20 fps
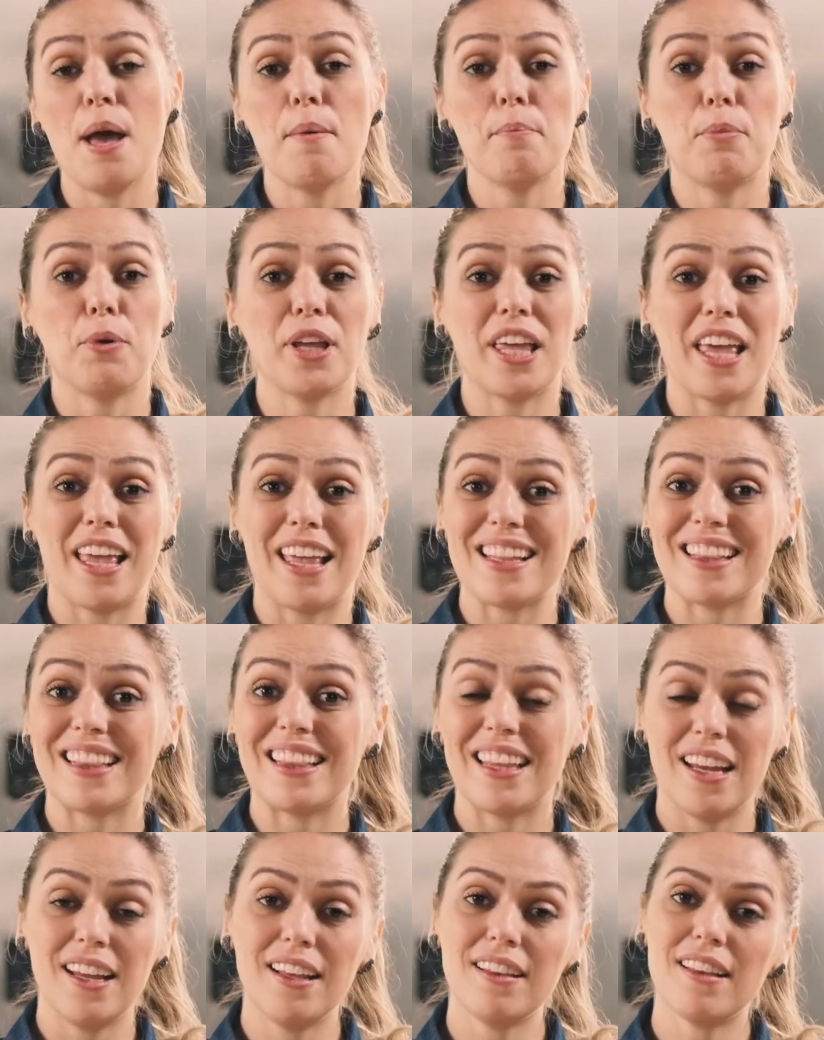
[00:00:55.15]
porque
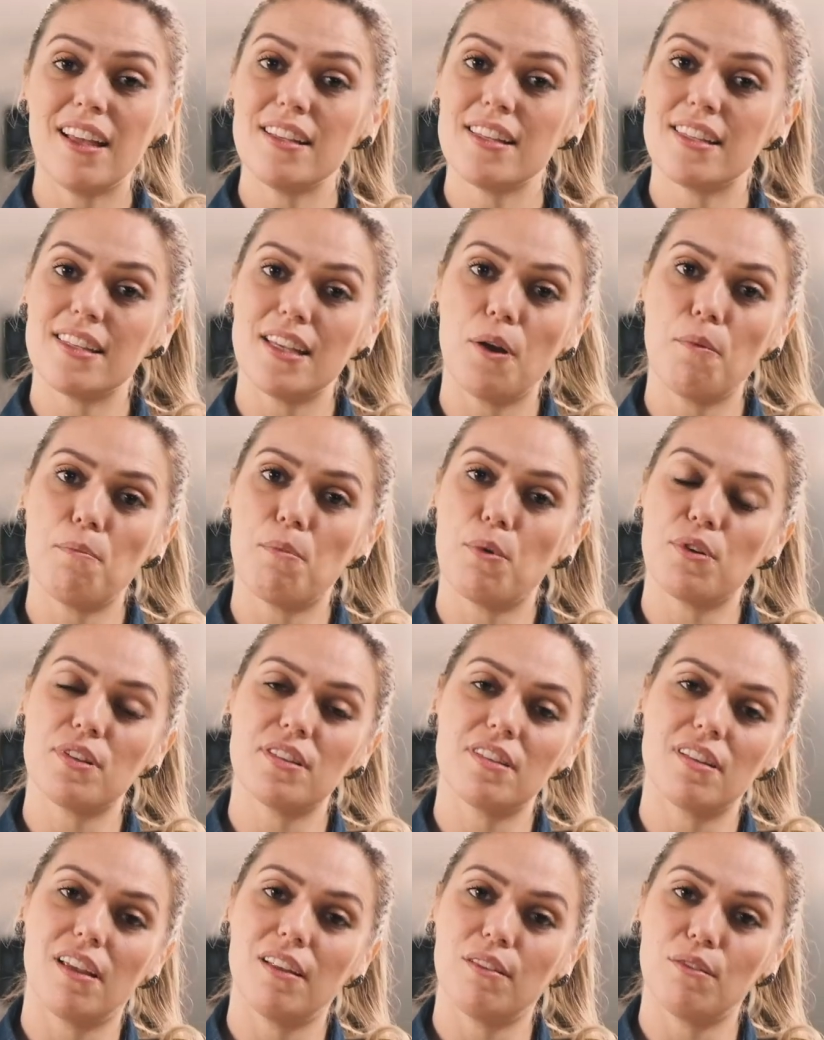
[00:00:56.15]

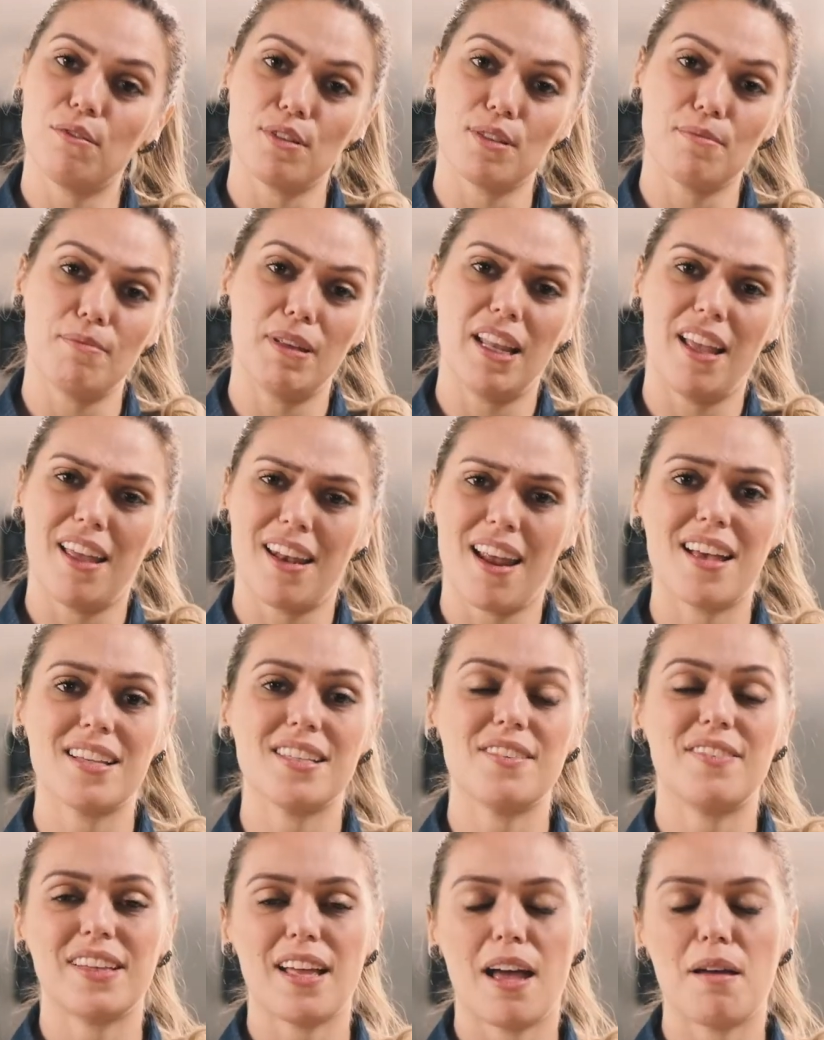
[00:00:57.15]
35% dos minerais
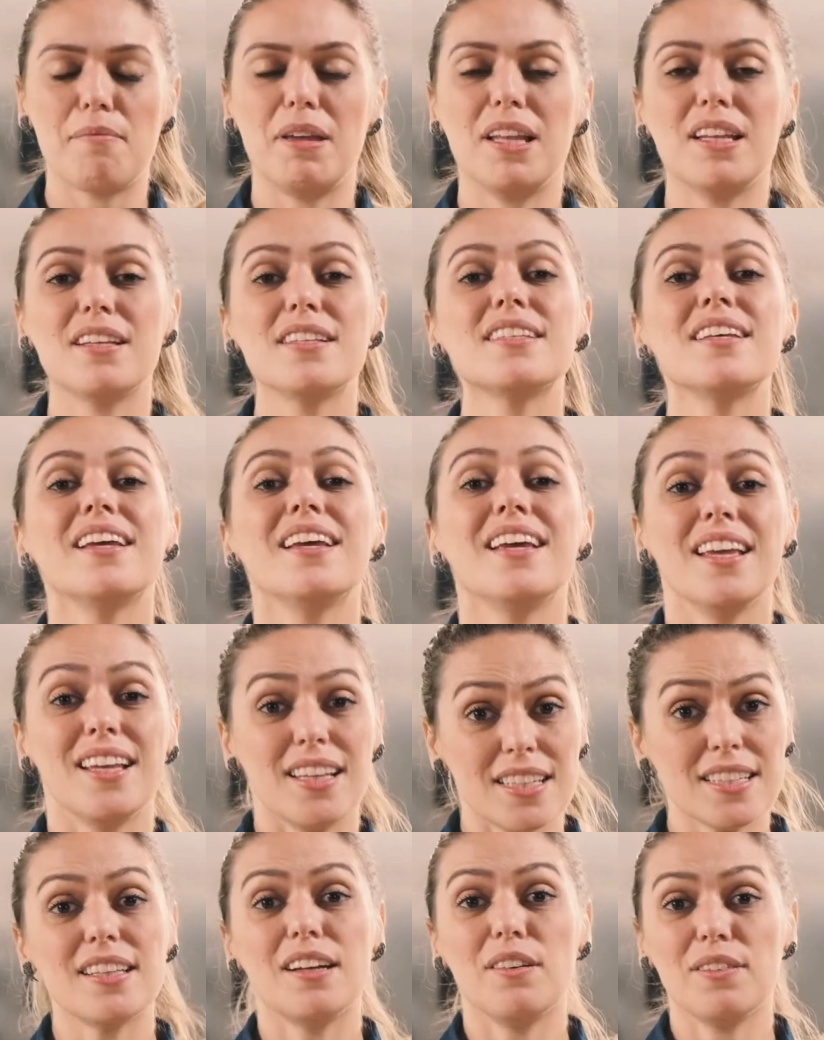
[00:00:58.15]
e vitaminas
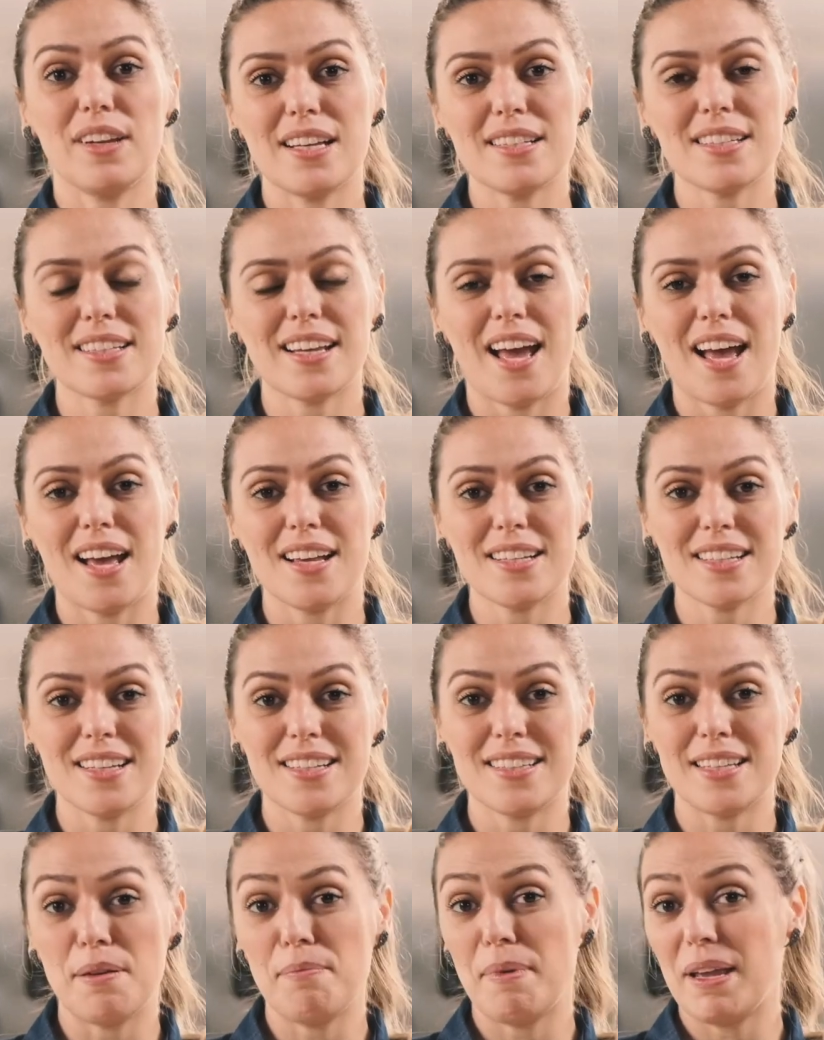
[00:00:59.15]
estão nas cascas,
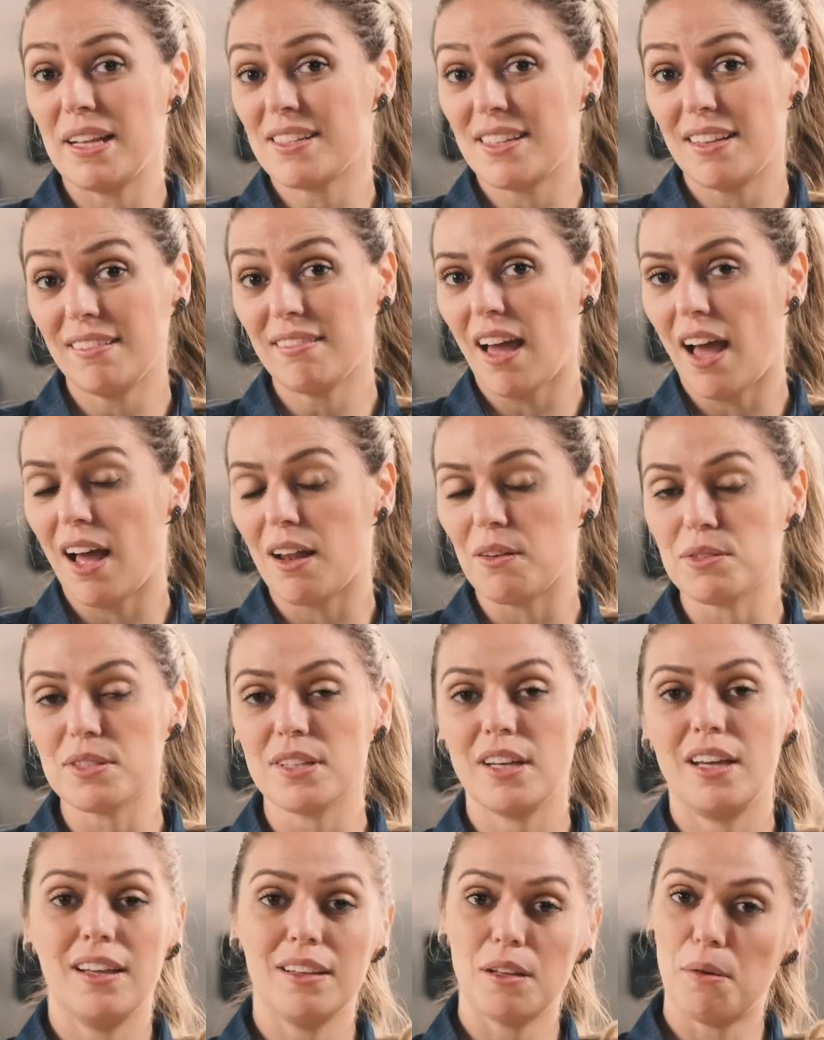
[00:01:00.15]
sementes e talos.
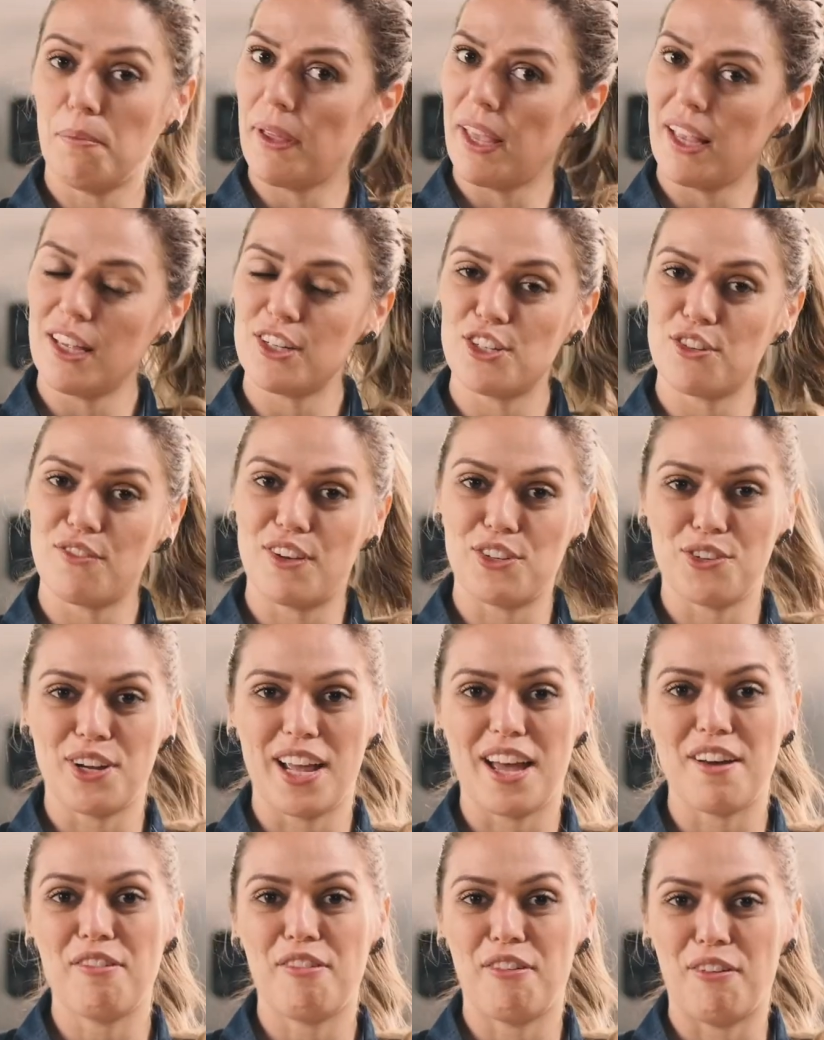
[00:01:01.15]
Então, por que, que a gente vai
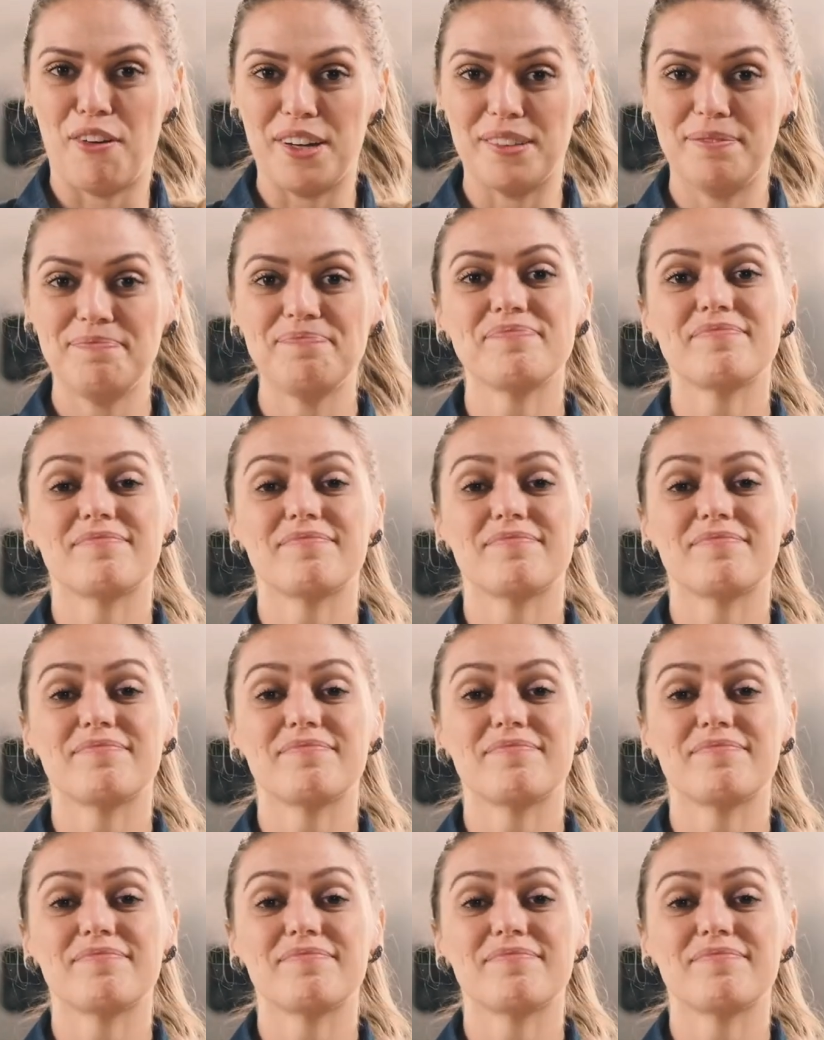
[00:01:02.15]
jogar fora?